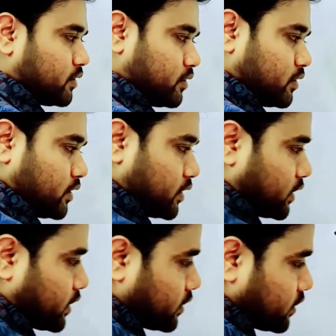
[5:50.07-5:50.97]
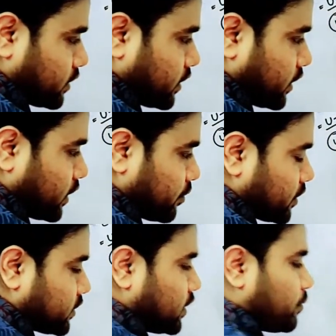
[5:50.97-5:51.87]
আমরা ঠিক আছে এখানে
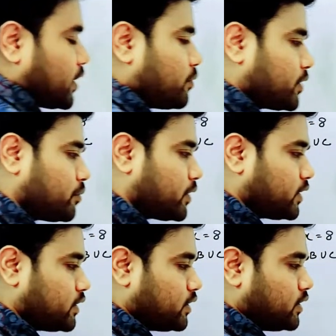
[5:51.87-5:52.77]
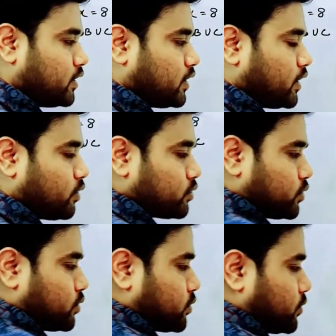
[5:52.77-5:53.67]
আমরা সি প্রাইমকে পাই এই
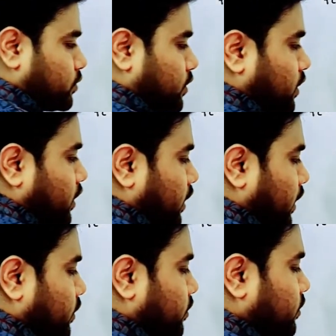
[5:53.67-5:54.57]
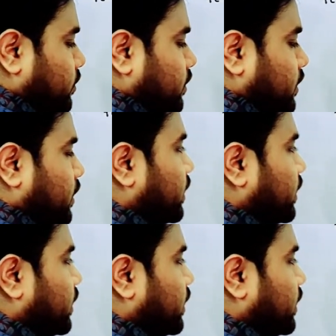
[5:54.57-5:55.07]
অংশটুকু এখন